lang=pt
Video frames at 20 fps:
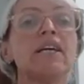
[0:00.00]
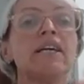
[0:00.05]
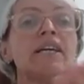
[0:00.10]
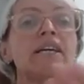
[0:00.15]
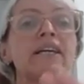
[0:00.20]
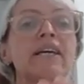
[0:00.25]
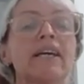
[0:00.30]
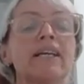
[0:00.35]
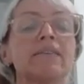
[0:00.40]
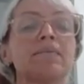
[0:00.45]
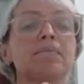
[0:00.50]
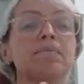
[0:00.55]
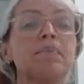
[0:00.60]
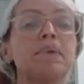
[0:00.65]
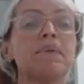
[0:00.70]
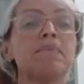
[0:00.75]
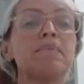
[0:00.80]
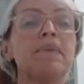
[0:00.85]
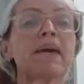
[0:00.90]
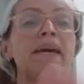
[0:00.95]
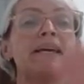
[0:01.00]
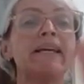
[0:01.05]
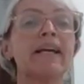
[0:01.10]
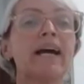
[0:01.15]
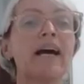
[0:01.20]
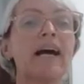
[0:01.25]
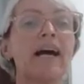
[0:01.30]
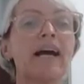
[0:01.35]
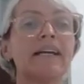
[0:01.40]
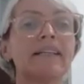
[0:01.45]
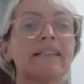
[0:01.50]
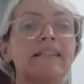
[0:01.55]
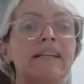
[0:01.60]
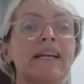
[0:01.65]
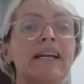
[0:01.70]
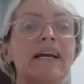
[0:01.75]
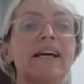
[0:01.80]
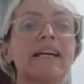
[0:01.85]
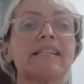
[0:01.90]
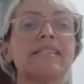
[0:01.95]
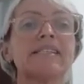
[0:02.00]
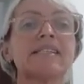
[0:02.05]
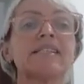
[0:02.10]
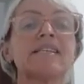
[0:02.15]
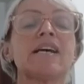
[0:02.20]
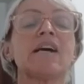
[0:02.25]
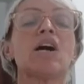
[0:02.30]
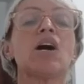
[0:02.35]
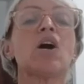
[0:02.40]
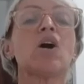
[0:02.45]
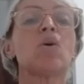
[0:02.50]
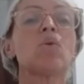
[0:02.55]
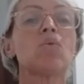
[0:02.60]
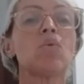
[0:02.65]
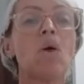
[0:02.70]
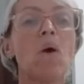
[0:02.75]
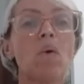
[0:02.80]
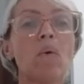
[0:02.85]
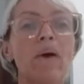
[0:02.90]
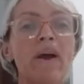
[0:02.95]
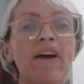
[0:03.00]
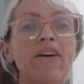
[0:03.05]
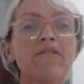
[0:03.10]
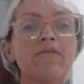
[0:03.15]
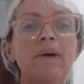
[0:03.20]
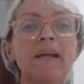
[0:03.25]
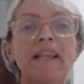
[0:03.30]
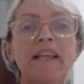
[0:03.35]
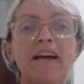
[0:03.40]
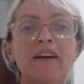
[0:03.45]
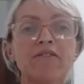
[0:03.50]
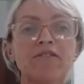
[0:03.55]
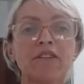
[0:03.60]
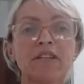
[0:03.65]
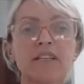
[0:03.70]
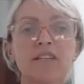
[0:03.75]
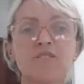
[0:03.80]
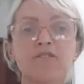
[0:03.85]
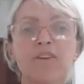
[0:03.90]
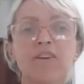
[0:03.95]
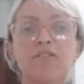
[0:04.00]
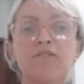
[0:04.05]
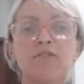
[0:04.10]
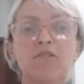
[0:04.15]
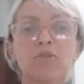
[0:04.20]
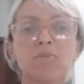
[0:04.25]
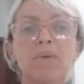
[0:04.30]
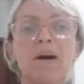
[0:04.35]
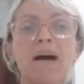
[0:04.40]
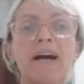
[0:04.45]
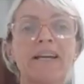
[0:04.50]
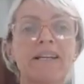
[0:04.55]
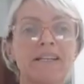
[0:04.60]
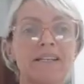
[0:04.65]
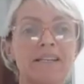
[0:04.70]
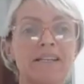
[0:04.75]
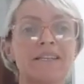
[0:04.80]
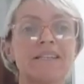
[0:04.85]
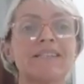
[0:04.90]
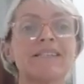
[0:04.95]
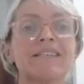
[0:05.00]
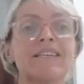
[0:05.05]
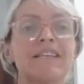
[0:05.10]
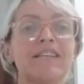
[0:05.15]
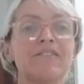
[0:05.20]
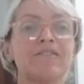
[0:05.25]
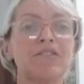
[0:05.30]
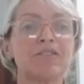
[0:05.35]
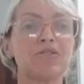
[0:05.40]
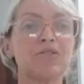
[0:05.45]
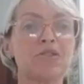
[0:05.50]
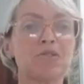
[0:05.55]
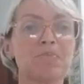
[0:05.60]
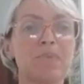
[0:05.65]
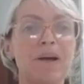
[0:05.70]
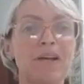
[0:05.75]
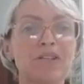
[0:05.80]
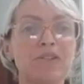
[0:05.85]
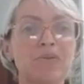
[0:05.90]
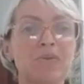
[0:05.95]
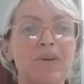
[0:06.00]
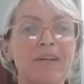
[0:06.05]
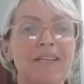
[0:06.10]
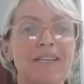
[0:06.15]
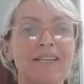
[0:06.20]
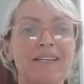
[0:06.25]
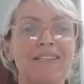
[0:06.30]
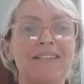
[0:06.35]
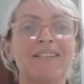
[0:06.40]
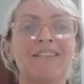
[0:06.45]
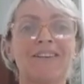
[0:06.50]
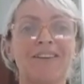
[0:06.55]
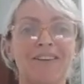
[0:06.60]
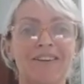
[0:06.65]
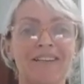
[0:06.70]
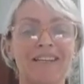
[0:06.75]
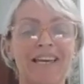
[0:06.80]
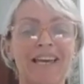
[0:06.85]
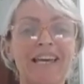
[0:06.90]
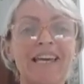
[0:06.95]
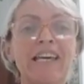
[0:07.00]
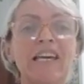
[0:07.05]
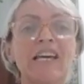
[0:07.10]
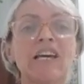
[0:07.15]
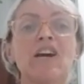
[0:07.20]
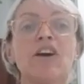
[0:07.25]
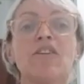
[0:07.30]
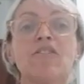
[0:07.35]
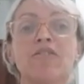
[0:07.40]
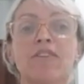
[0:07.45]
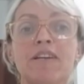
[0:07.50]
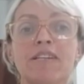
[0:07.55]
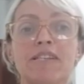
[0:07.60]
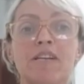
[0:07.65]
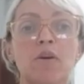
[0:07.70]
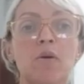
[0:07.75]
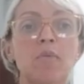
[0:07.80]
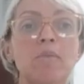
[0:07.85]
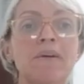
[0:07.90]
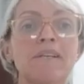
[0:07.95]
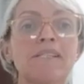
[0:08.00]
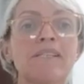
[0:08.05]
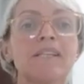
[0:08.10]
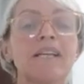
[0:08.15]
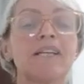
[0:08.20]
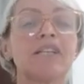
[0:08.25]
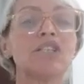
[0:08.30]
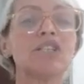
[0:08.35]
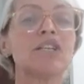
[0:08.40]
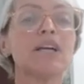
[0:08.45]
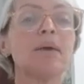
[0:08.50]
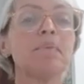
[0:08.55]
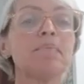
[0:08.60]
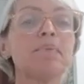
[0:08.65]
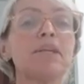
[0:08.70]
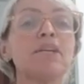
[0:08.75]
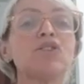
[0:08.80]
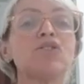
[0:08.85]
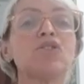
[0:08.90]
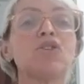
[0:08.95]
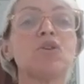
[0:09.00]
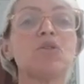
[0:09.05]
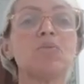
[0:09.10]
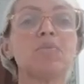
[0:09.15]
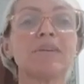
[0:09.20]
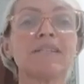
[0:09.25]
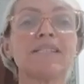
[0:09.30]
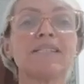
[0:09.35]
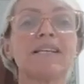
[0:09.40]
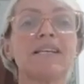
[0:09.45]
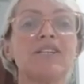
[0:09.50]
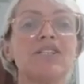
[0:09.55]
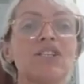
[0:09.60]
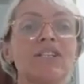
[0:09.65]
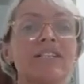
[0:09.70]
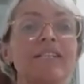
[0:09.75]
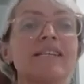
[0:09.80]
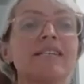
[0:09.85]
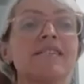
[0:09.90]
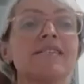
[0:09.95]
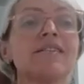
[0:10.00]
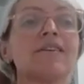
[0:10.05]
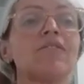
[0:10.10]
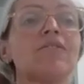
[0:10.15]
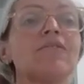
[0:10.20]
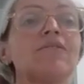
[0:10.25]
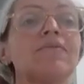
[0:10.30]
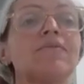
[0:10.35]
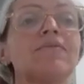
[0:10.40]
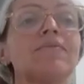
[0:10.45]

e a primeira atrás, qual é a palavra que vai formar? Escreva no espaço aí, ok? Faça com bastante capricho e com bastante atenção.